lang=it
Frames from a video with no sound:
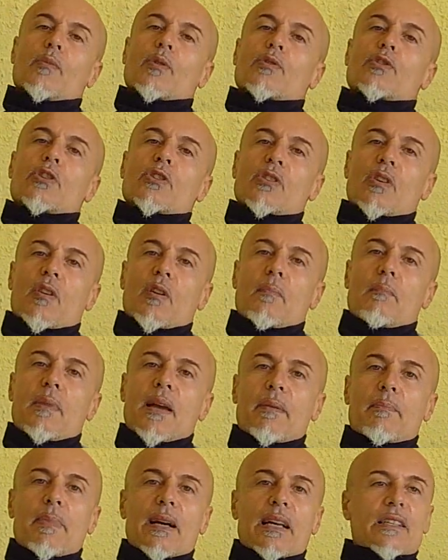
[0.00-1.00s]
Non ci sono
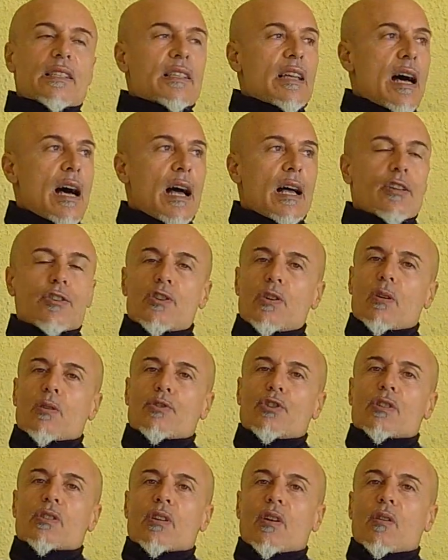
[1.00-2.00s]
bei paesaggi, non
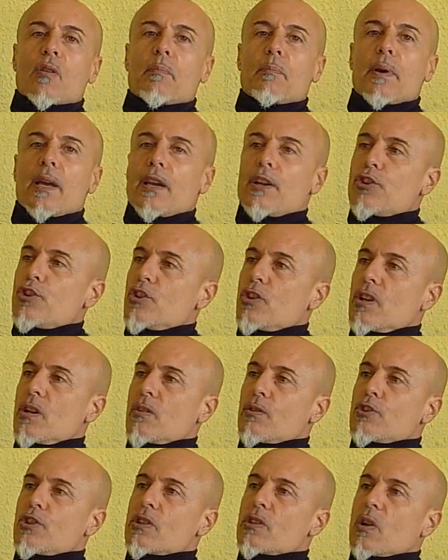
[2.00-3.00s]
ci sono pesci,
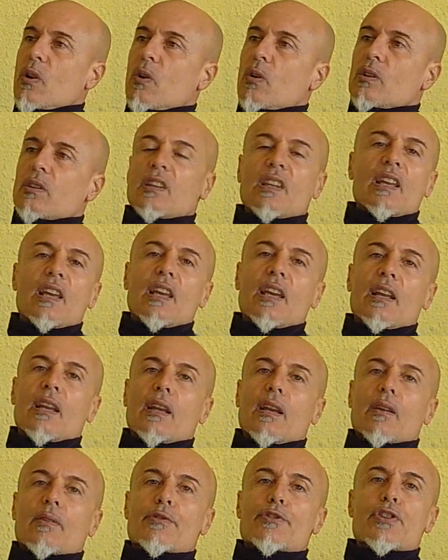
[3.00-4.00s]
non ci sono
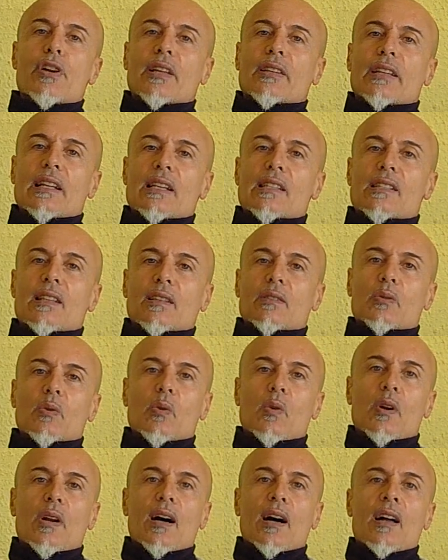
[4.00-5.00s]
tiri, non c'è
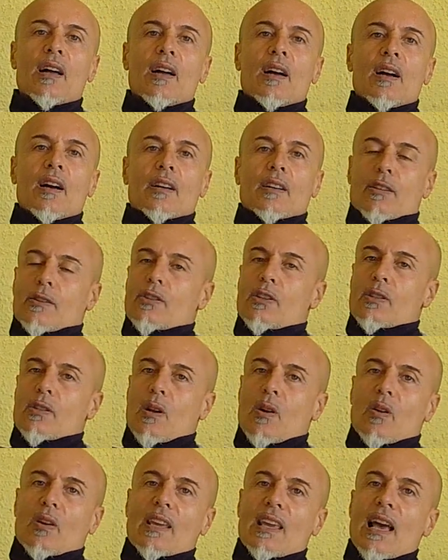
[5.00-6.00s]
attrezzatura, non ci
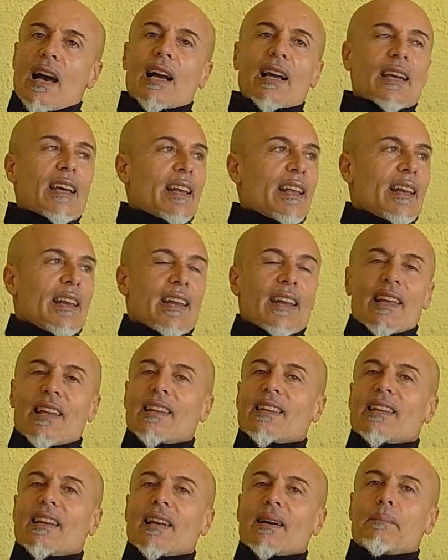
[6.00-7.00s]
sono chiacchiere
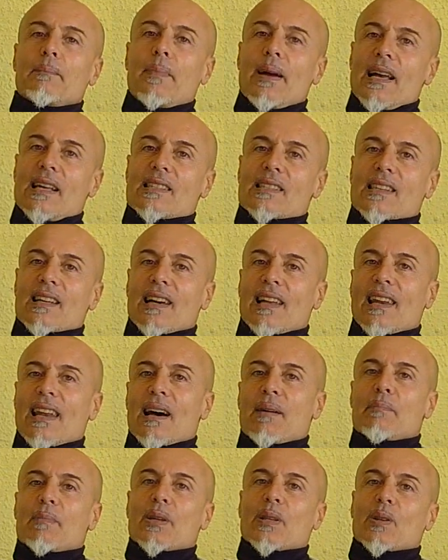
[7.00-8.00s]
inerenti alla pesca e
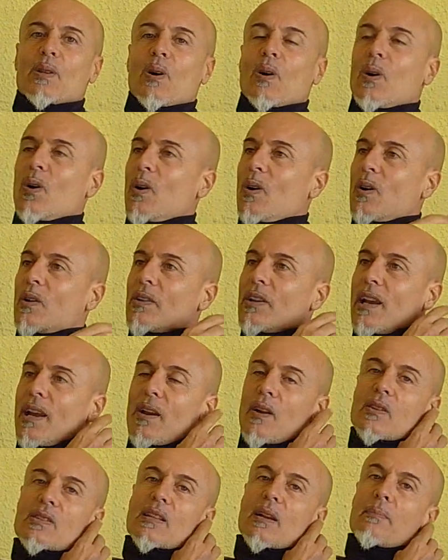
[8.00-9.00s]
l'ambito della
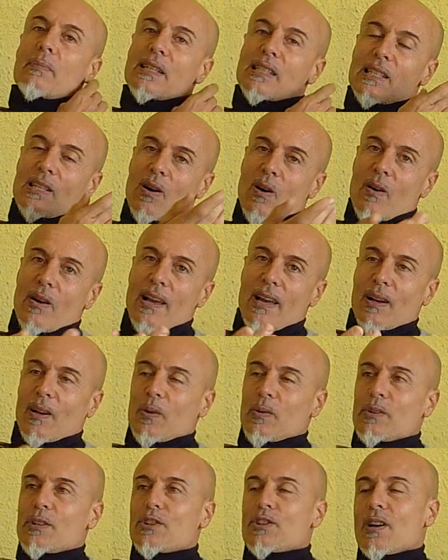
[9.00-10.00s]
nostra passione,
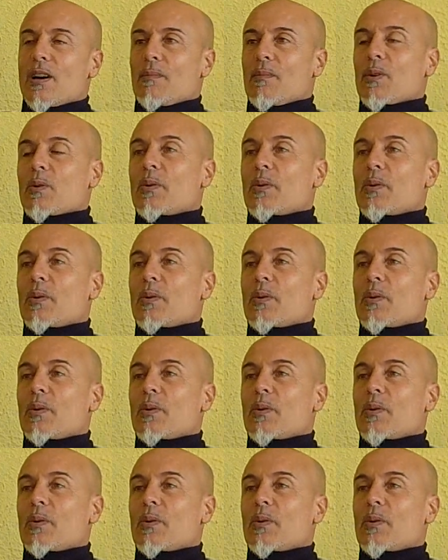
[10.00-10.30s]
ecco, diciamo.